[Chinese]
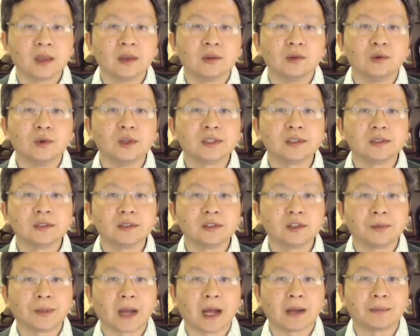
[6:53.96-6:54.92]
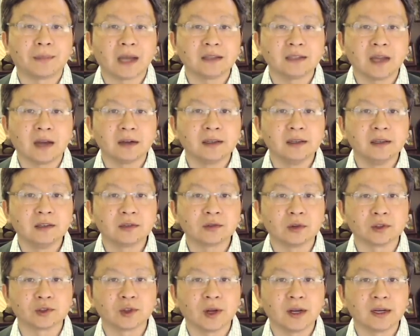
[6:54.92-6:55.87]
于是就把巴夏里
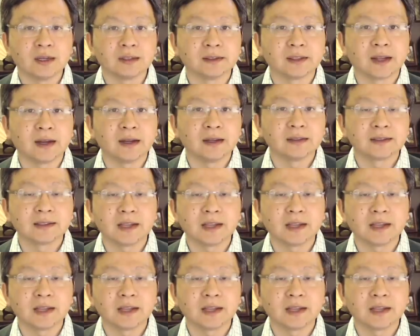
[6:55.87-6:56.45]
所率领的